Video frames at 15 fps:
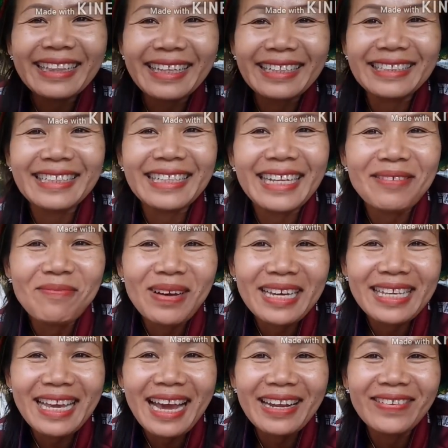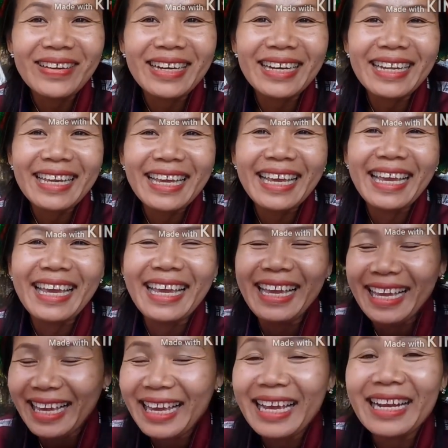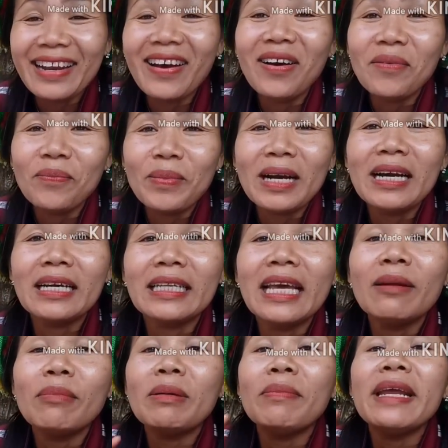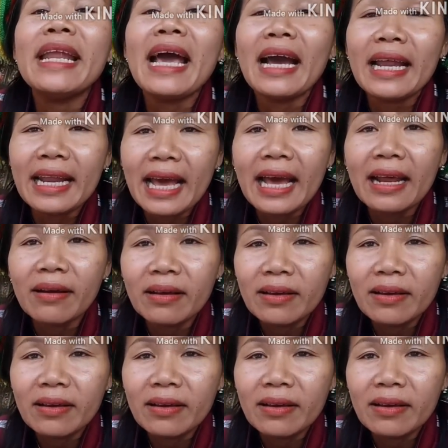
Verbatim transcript: ติดสแตมให้ยายด้วยก็ดี เนาะมะเขือเทศมันไม่หนักนะ